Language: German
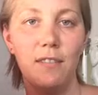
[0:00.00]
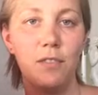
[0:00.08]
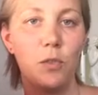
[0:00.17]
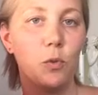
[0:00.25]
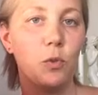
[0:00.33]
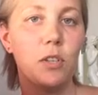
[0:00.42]

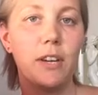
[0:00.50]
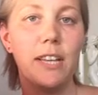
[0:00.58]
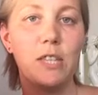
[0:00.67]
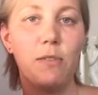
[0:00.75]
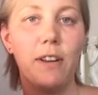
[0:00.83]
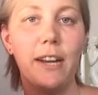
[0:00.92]
so
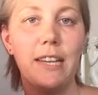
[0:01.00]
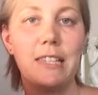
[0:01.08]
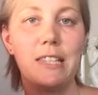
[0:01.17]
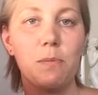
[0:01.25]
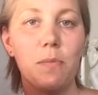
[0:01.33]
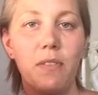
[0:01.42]
3, 2,
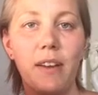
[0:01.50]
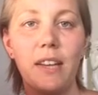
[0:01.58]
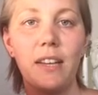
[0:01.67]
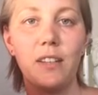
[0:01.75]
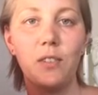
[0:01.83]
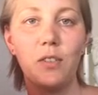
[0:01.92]
1 ist man
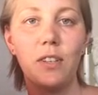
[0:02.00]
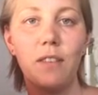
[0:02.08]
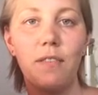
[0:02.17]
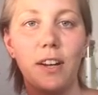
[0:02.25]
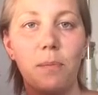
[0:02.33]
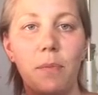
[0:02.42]
weg und
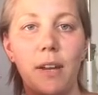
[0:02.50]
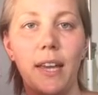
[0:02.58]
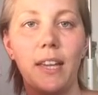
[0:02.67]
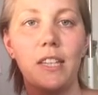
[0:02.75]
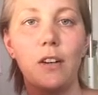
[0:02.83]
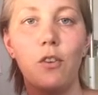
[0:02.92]
dann macht man
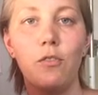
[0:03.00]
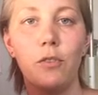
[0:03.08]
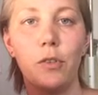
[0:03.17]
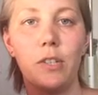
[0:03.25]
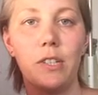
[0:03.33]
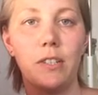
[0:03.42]
eigentlich auf
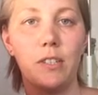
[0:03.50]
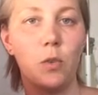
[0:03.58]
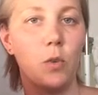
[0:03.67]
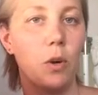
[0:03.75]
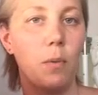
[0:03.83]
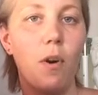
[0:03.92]
und ist
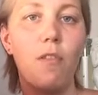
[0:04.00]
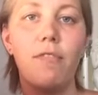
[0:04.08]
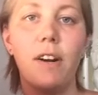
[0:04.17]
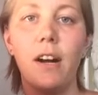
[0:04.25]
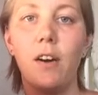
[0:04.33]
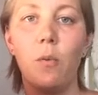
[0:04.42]
nur noch im
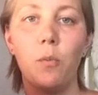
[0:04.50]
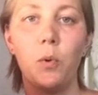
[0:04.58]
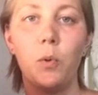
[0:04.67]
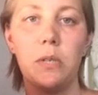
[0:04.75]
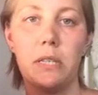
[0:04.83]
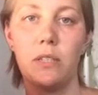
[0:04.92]
Aufwachraum
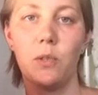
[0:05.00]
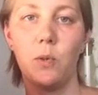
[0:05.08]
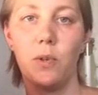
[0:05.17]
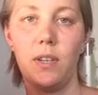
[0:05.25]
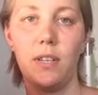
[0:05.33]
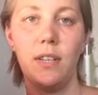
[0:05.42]
kurz
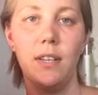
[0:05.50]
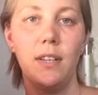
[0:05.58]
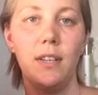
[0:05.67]
und